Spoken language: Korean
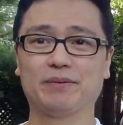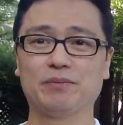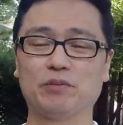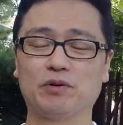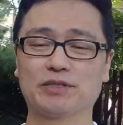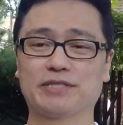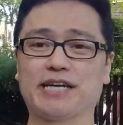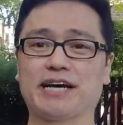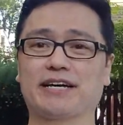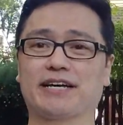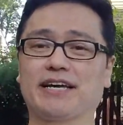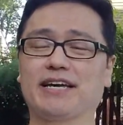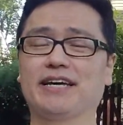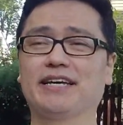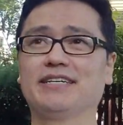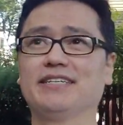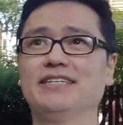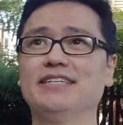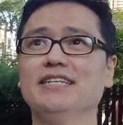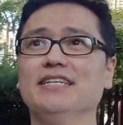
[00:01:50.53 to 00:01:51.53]
뭐
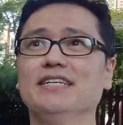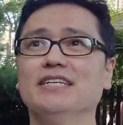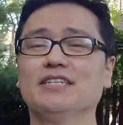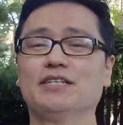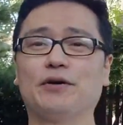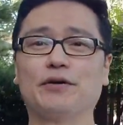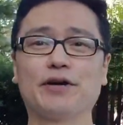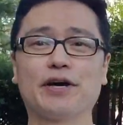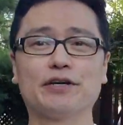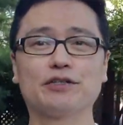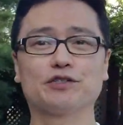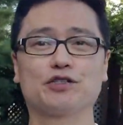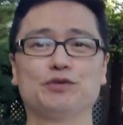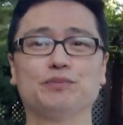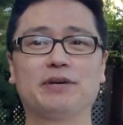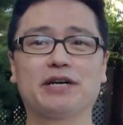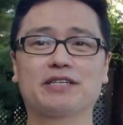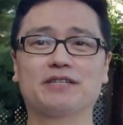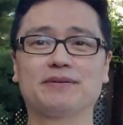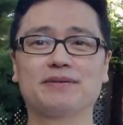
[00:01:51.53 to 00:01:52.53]
장에 영향을 준
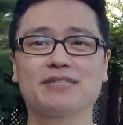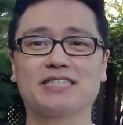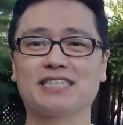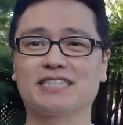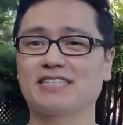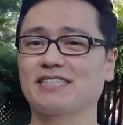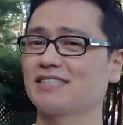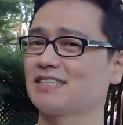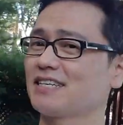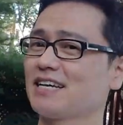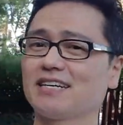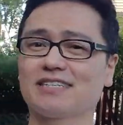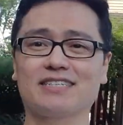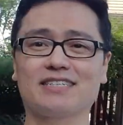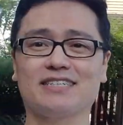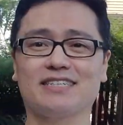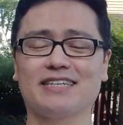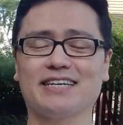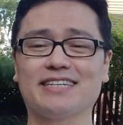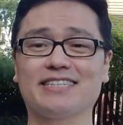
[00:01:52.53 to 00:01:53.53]
만큼은 그렇게
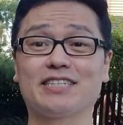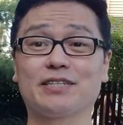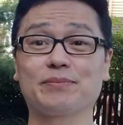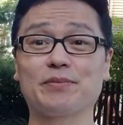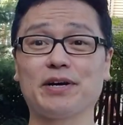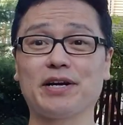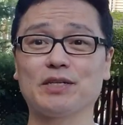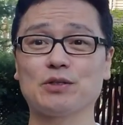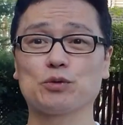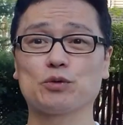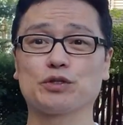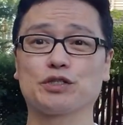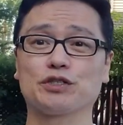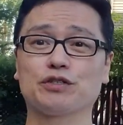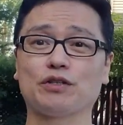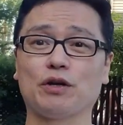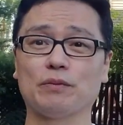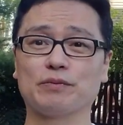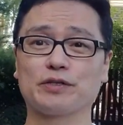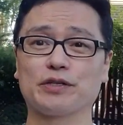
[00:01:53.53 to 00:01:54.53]
크게 특별한
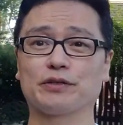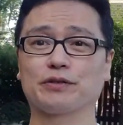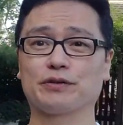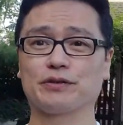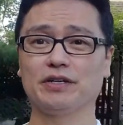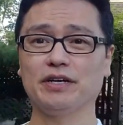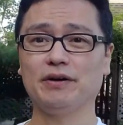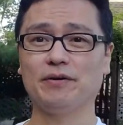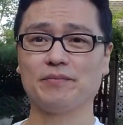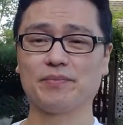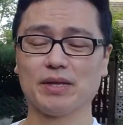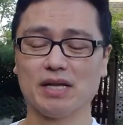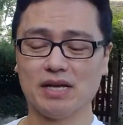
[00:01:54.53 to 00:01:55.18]
소식은 없었고요.